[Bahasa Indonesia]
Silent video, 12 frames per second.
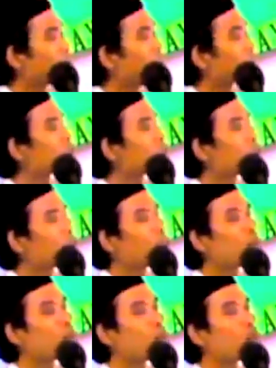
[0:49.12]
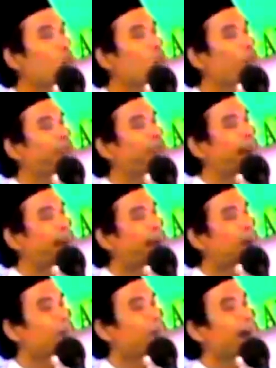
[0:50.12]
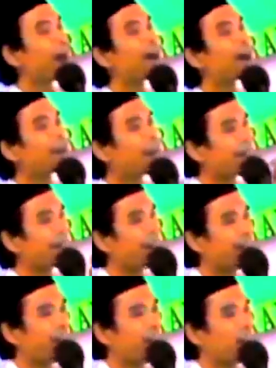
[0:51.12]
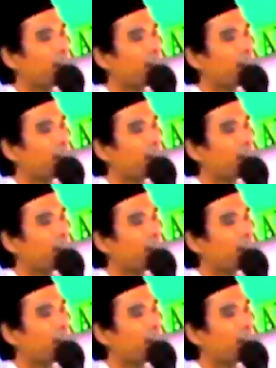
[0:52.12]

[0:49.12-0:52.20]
Fakulu minha, makanlah.